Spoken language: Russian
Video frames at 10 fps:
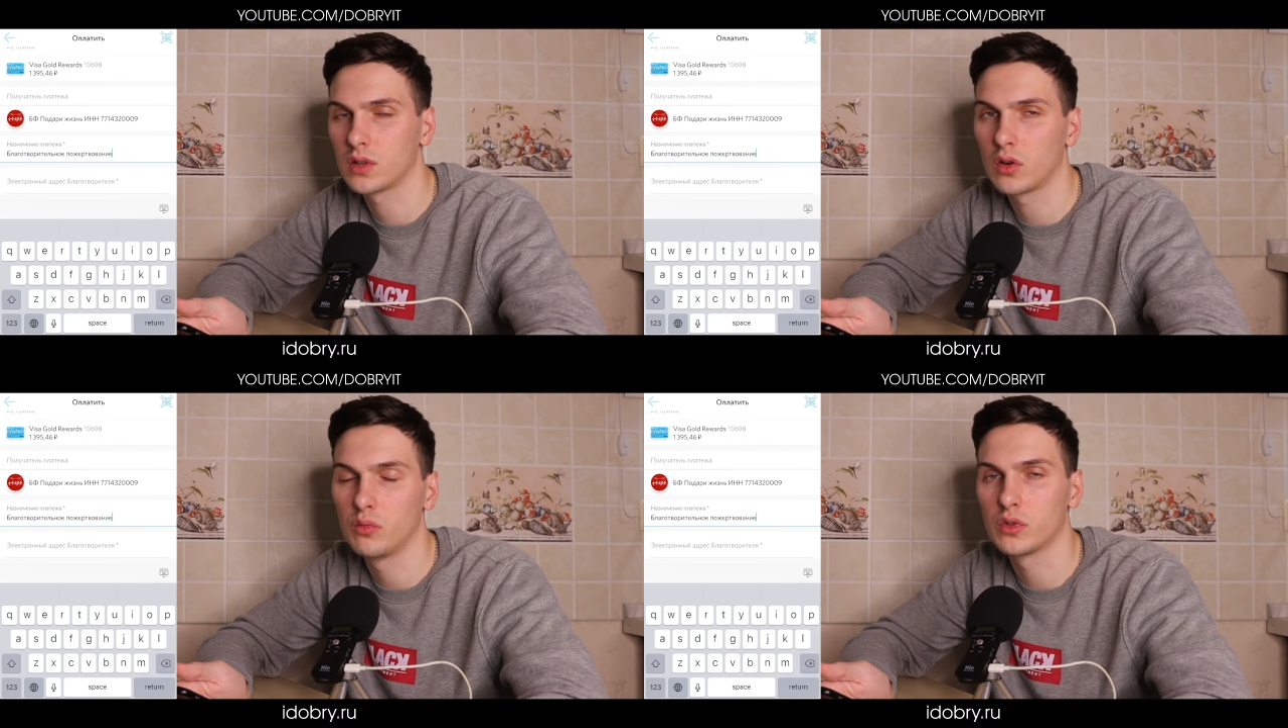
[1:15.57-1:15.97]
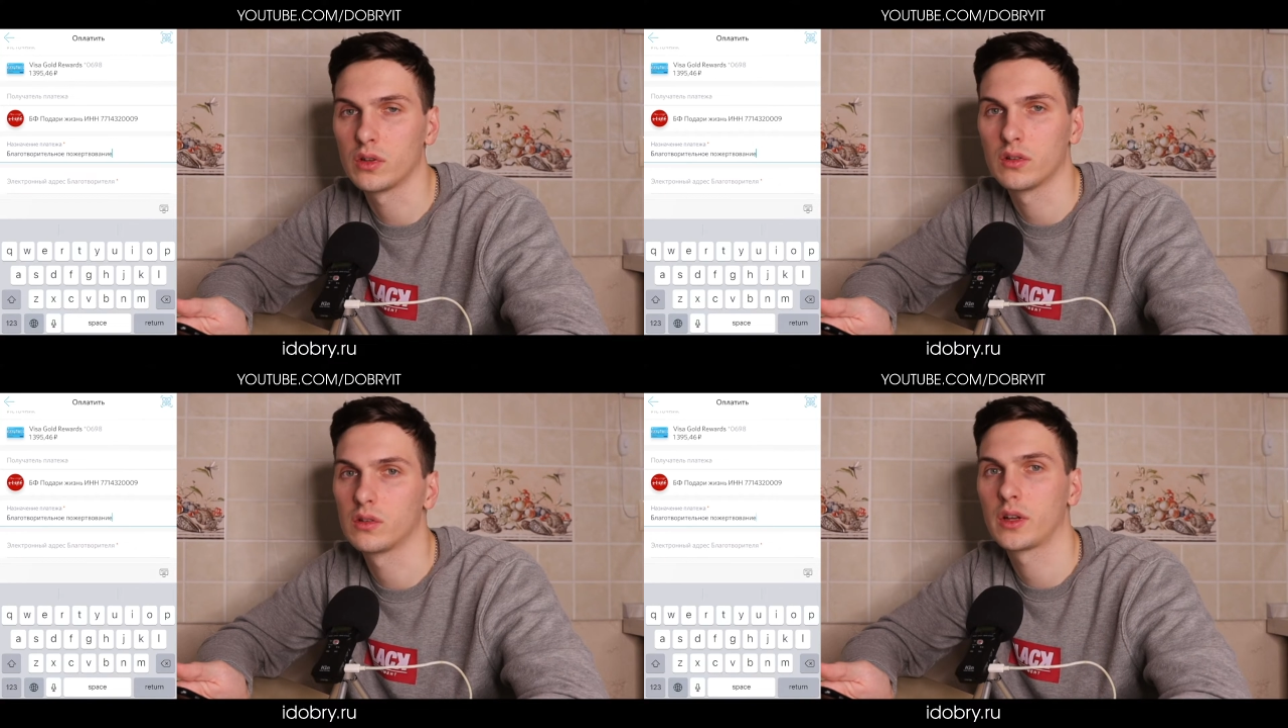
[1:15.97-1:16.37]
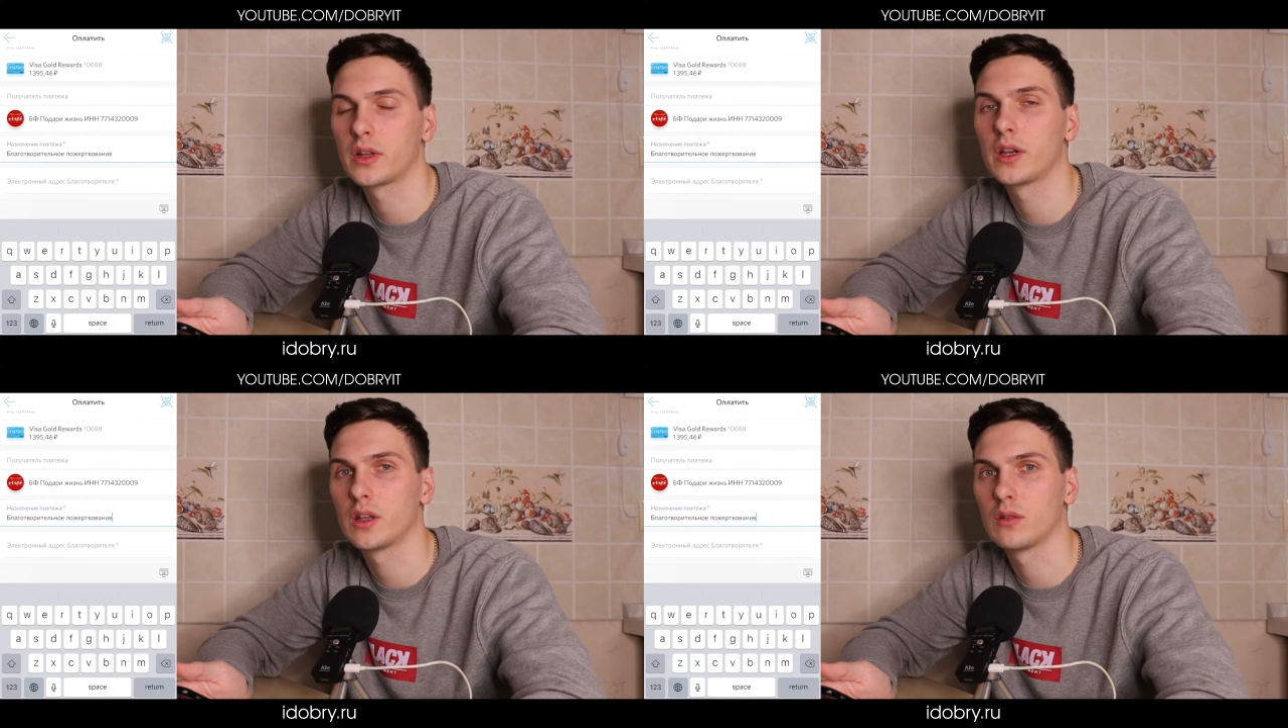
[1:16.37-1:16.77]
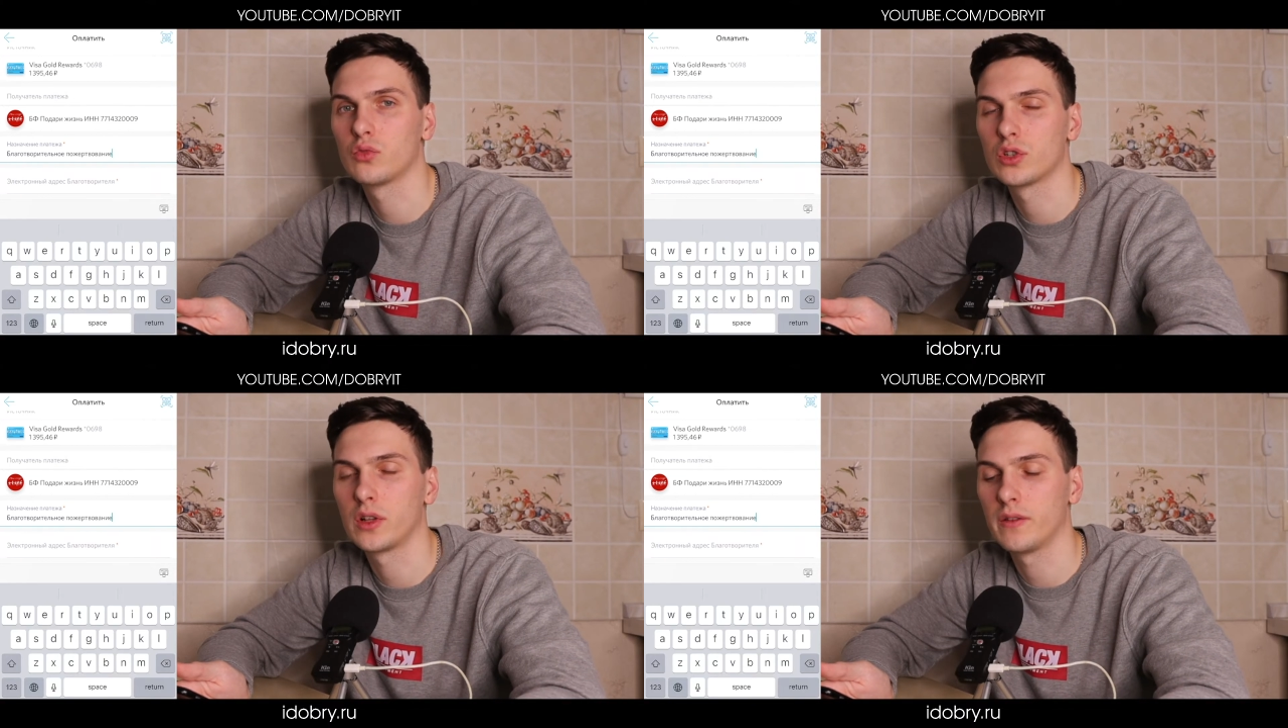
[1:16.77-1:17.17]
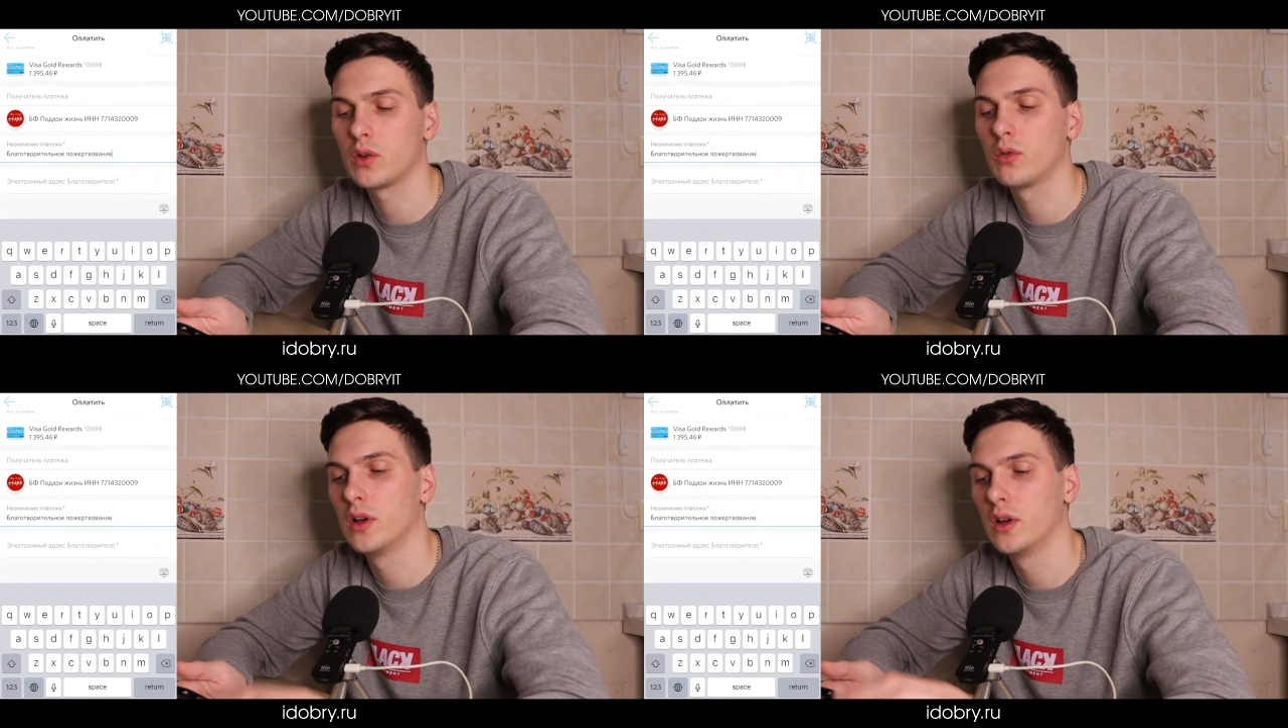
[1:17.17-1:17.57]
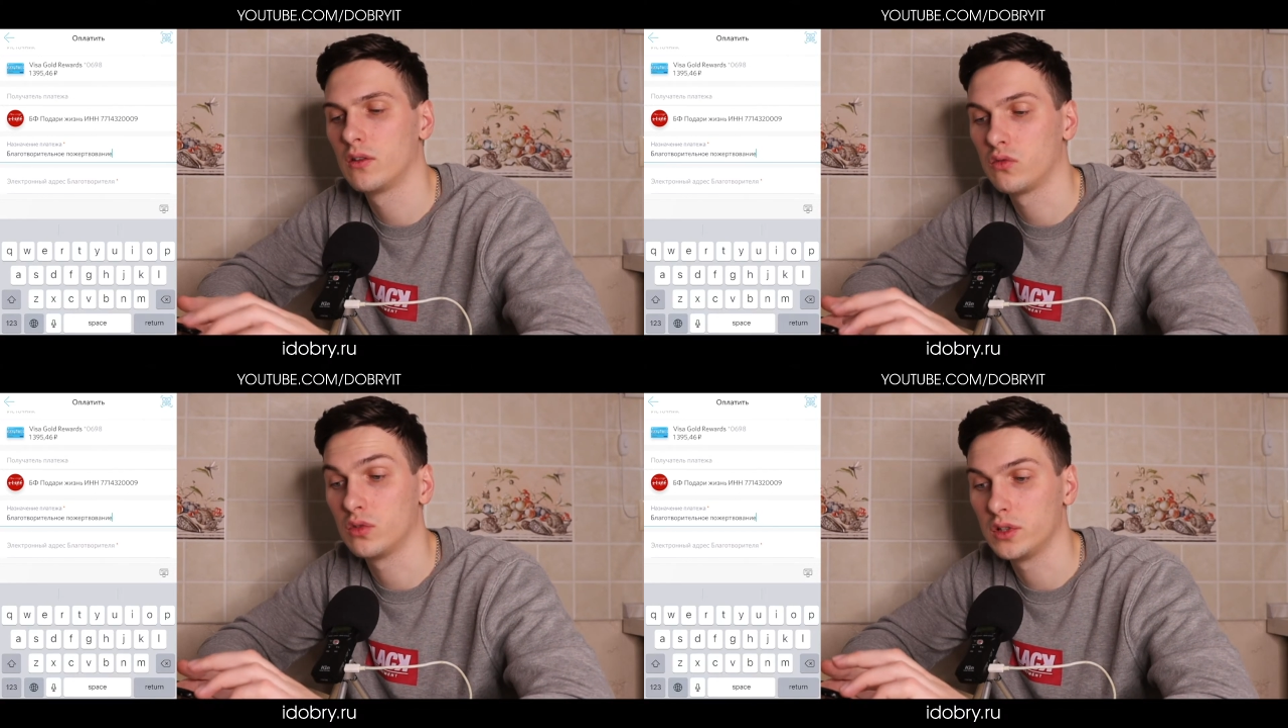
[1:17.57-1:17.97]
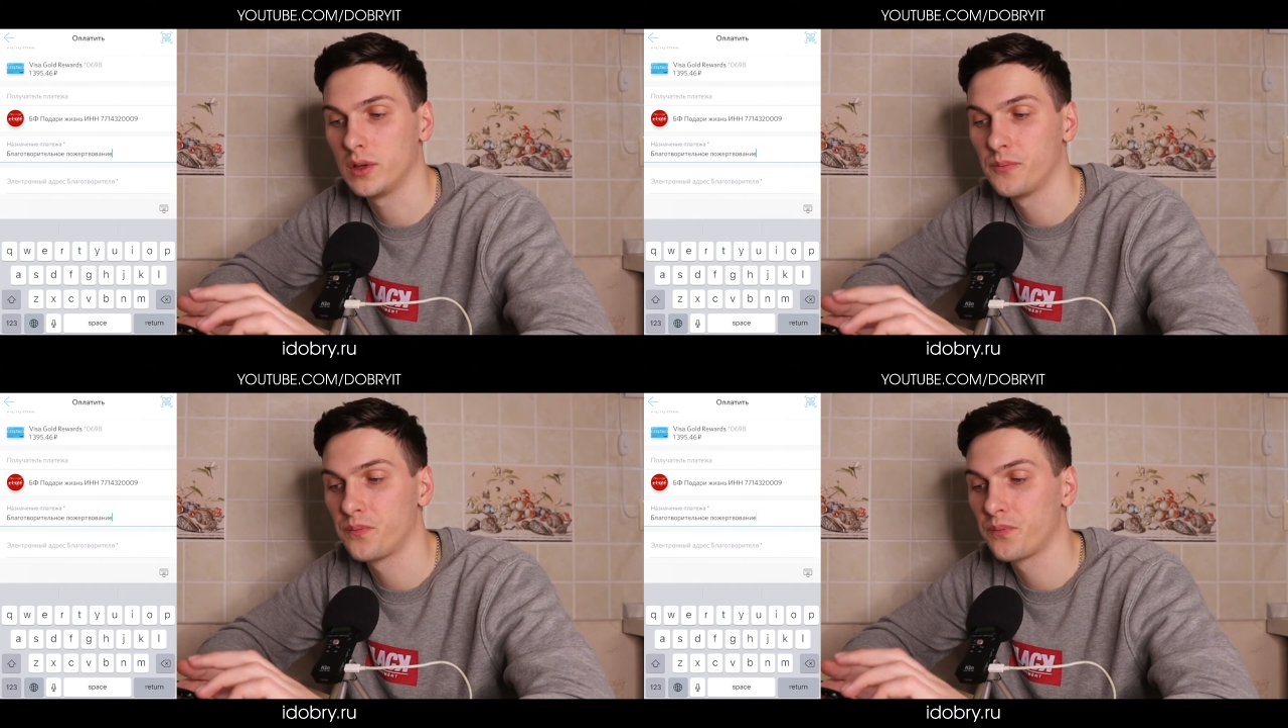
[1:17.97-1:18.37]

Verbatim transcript: какому-то конкретному человеку в фонде.